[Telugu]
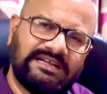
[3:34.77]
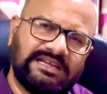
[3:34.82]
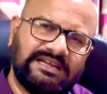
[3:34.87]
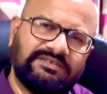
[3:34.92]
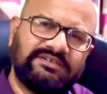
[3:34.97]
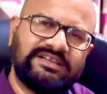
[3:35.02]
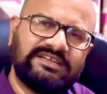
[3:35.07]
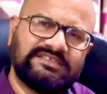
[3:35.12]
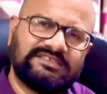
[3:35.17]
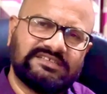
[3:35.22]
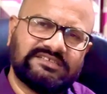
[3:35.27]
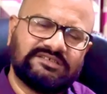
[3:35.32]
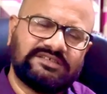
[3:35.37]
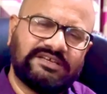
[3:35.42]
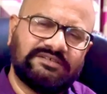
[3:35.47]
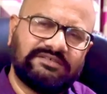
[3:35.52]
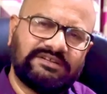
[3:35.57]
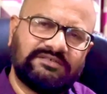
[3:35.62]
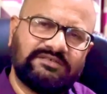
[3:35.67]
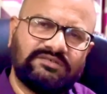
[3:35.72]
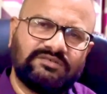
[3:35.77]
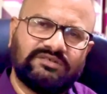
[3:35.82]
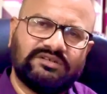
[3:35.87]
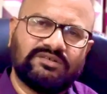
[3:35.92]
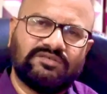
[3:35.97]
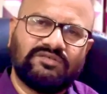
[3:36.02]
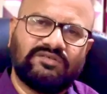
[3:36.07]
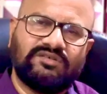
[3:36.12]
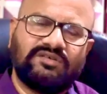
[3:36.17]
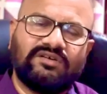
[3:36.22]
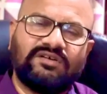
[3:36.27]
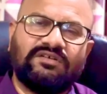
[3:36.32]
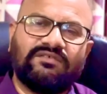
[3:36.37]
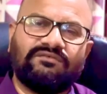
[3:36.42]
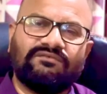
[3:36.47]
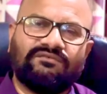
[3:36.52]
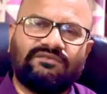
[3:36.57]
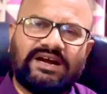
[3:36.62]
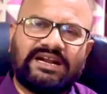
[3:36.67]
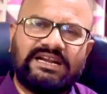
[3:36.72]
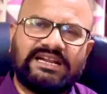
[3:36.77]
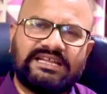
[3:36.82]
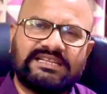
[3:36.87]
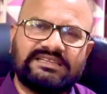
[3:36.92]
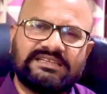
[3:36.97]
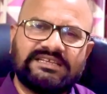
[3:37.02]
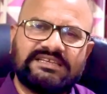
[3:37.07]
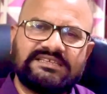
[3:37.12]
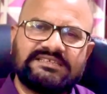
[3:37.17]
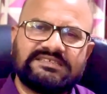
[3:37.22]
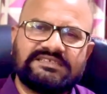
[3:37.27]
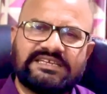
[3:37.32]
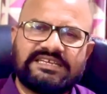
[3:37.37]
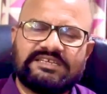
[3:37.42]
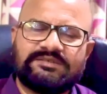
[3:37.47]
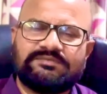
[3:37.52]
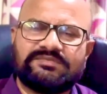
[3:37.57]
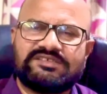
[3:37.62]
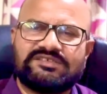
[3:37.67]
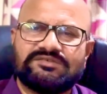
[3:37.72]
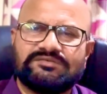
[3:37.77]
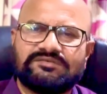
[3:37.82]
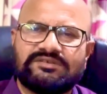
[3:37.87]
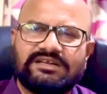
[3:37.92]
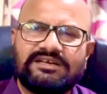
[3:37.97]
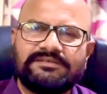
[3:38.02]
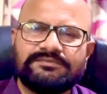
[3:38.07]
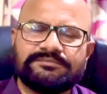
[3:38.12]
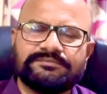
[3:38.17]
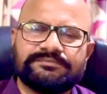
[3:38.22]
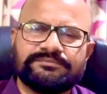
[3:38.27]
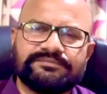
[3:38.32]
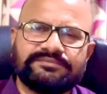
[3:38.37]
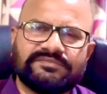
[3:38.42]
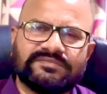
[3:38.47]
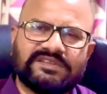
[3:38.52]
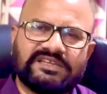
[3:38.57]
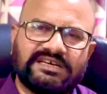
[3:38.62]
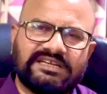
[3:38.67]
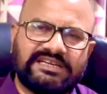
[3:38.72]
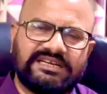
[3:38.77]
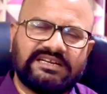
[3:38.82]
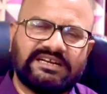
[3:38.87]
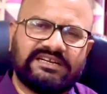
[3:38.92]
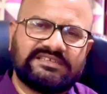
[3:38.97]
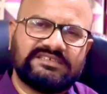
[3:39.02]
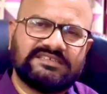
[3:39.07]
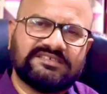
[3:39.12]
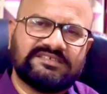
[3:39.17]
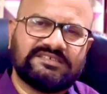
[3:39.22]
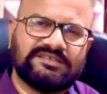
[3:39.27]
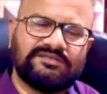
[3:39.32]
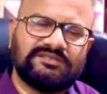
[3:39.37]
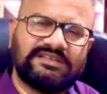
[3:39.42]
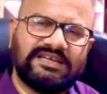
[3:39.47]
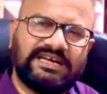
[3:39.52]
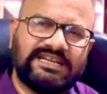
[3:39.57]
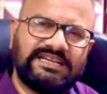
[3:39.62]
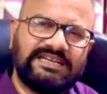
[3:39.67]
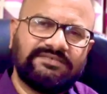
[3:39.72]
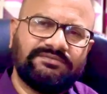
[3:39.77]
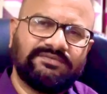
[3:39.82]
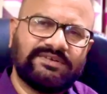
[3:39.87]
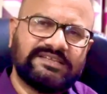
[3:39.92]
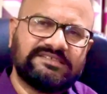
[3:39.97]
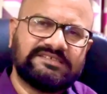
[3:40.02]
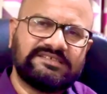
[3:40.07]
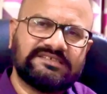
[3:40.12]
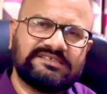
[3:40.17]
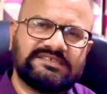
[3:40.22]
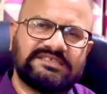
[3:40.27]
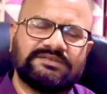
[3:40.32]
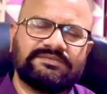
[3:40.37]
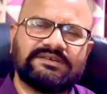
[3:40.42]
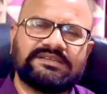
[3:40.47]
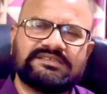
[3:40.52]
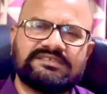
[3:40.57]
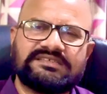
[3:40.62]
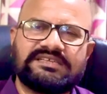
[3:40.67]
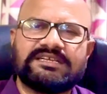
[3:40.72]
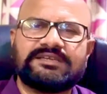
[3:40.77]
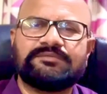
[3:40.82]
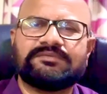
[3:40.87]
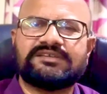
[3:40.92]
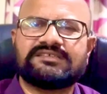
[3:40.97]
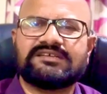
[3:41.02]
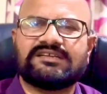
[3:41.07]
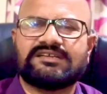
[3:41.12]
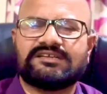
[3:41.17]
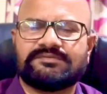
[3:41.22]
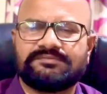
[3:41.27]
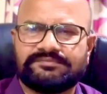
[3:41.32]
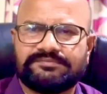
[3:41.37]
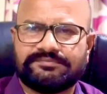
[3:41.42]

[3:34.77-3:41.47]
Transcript: ఎవిడెన్సెస్ ఎవరెవరు ఉన్నారు వాళ్ళందరి స్టేట్మెంట్స్ కూడా రికార్డ్ చేస్తారు దాన్ని వన్ సిక్స్టీ వన్ స్టేట్మెంట్స్ అంటాం